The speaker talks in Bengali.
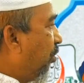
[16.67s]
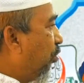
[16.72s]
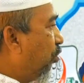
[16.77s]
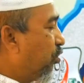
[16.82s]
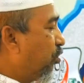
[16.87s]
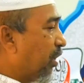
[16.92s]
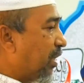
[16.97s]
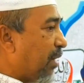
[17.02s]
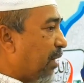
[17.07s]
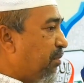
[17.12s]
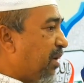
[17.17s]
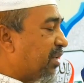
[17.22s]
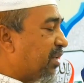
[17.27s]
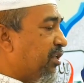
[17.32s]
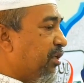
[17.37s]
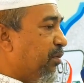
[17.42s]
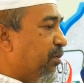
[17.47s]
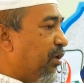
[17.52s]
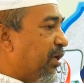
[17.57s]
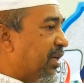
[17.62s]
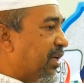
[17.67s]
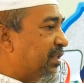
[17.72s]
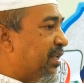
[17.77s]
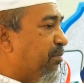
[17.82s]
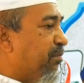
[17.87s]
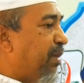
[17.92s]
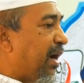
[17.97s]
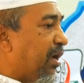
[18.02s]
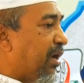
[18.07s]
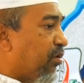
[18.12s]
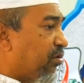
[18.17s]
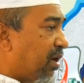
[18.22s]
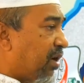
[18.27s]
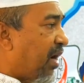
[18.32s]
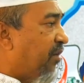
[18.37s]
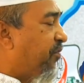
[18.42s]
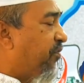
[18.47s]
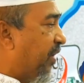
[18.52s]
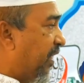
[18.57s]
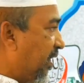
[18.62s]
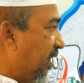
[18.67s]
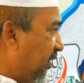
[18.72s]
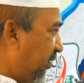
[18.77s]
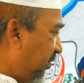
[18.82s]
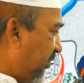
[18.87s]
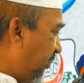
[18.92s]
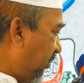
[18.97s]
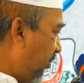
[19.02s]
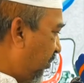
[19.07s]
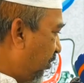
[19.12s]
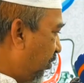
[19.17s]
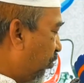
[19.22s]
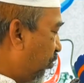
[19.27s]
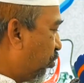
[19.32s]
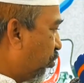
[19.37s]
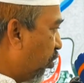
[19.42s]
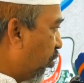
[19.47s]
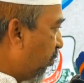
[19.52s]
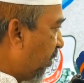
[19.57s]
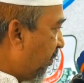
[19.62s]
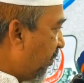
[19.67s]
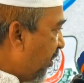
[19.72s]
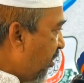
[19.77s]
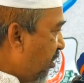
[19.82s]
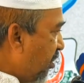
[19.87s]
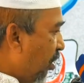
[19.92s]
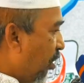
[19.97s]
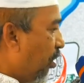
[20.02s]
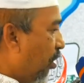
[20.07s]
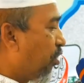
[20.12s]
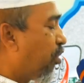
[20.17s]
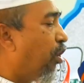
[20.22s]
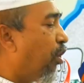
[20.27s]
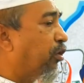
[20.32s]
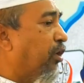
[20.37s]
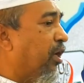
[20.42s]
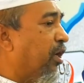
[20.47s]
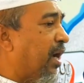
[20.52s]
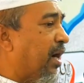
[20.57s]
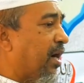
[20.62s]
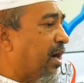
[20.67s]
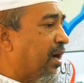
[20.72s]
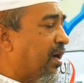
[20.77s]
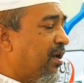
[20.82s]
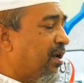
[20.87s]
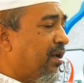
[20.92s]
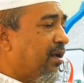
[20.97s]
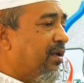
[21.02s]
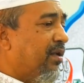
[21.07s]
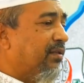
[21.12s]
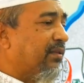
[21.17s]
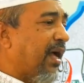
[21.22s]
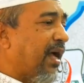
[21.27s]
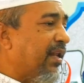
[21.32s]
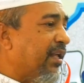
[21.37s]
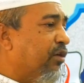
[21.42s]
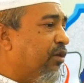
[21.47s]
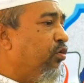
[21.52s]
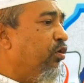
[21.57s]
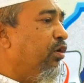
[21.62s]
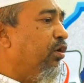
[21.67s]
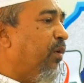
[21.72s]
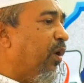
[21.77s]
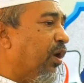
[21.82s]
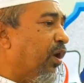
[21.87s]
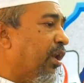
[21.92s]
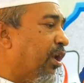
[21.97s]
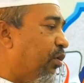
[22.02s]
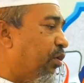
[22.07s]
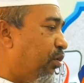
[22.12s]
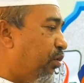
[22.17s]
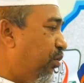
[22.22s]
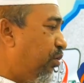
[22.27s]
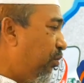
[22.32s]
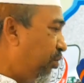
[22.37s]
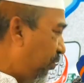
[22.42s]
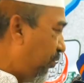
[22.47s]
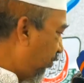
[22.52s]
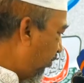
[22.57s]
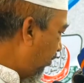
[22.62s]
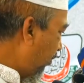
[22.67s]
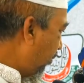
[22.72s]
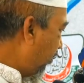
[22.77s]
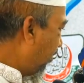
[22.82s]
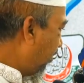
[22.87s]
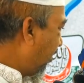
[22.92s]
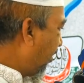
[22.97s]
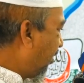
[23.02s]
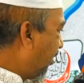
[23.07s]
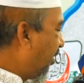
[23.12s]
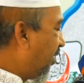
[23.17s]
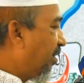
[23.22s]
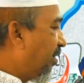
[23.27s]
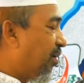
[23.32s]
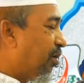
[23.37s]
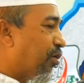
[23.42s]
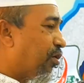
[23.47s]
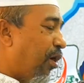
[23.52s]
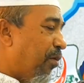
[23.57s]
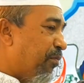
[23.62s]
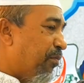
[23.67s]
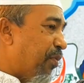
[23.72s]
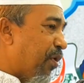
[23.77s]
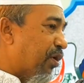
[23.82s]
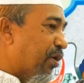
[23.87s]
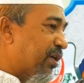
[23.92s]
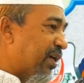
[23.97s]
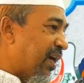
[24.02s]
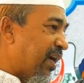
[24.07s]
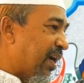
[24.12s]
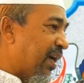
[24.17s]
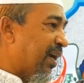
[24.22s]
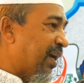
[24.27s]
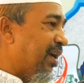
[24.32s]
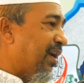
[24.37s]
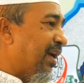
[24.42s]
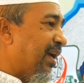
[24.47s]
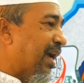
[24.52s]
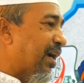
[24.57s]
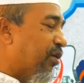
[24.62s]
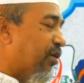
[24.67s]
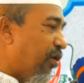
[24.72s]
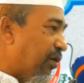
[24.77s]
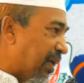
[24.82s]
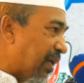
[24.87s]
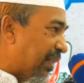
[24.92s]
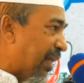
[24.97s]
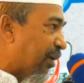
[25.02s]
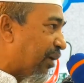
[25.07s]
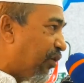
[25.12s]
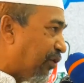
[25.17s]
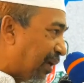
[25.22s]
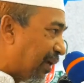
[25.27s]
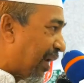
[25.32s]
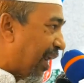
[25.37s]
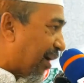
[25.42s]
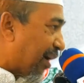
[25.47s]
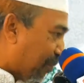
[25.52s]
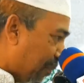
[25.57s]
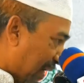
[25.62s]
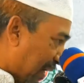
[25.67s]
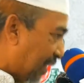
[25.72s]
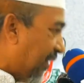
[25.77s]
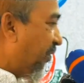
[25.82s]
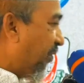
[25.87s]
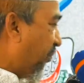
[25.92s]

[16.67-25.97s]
হুজুর কাবলার জীবনের যে বায়োগ্রাফি শুধু বিভিন্ন ঘটনা তারিখগুলো বললেও কমপক্ষে এক ঘন্টা দেড় ঘন্টা লাগবে